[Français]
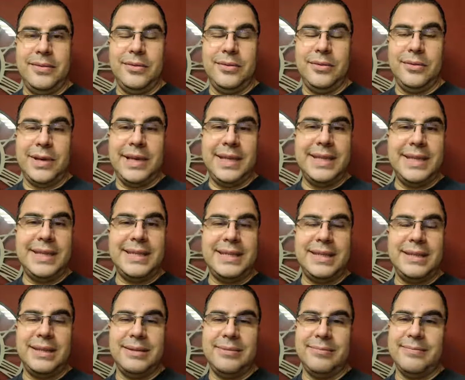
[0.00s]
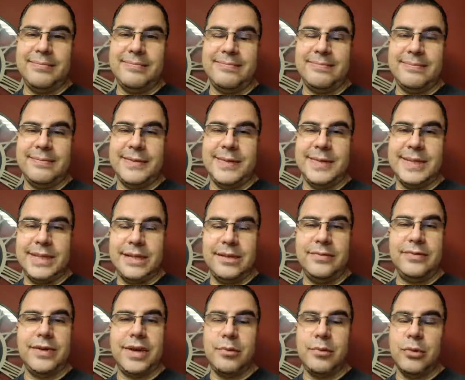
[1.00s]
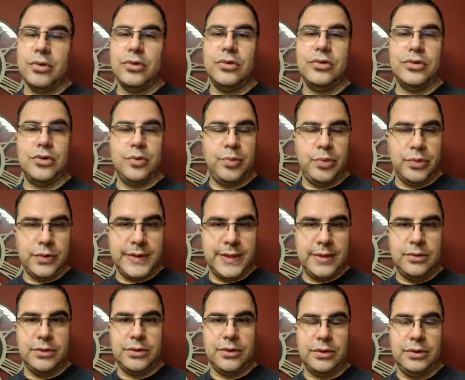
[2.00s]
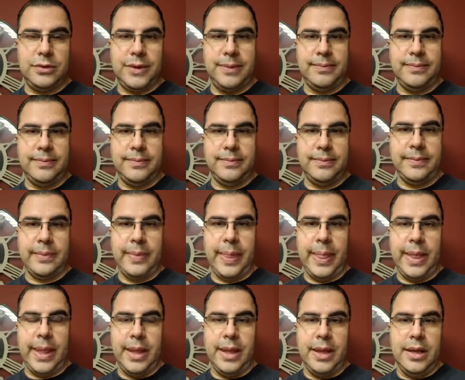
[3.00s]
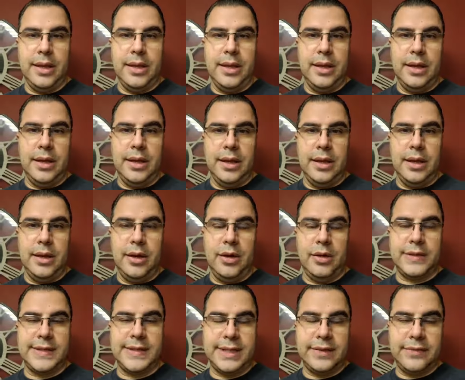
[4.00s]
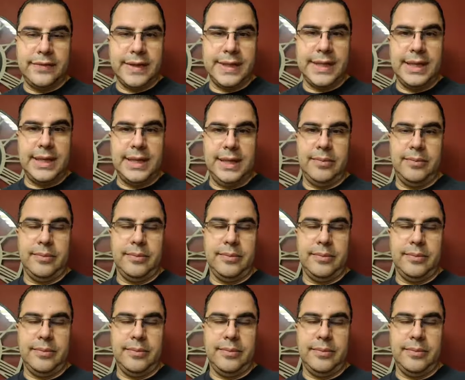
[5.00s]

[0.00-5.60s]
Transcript: donc l'idée, c'est vraiment de se poser aujourd'hui, en cette fin d'année,